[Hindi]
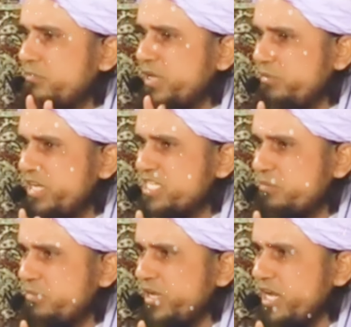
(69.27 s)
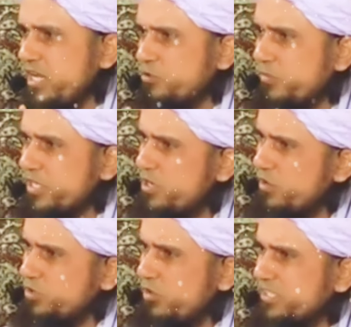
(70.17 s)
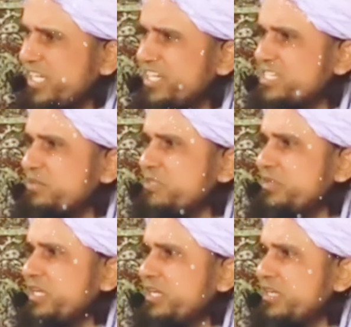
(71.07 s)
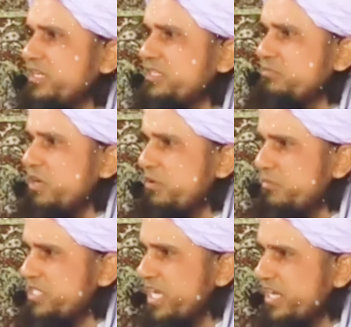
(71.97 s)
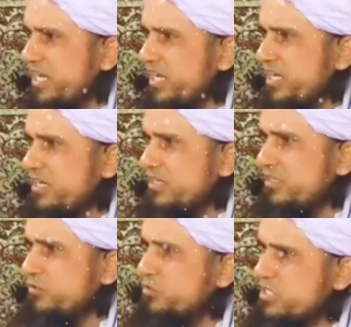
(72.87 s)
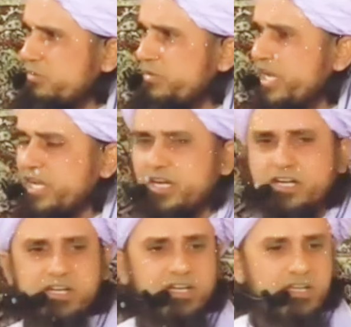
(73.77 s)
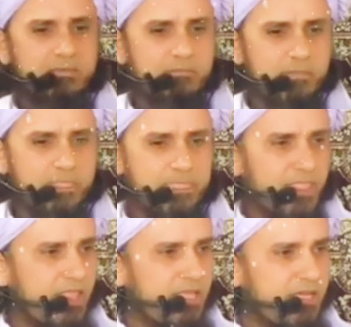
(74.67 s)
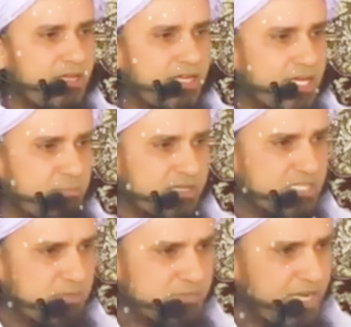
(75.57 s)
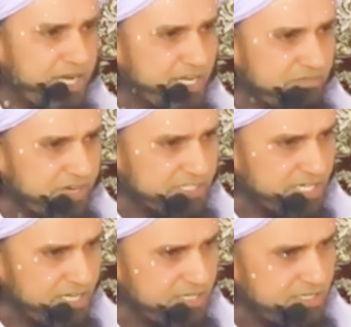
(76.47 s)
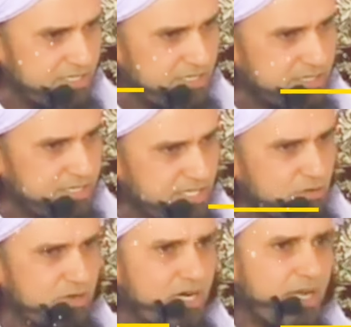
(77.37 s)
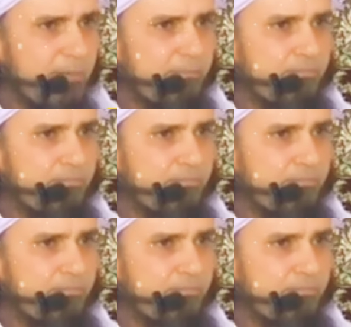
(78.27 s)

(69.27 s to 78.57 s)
फिर भी नहीं समझ में आ रहा तो मर जाओगे तो आ जाएगा समझ में खबर में जाएंगे ना समझ में आएगा लेकिन फिर समझ में आने का फ़ायदा नहीं होगा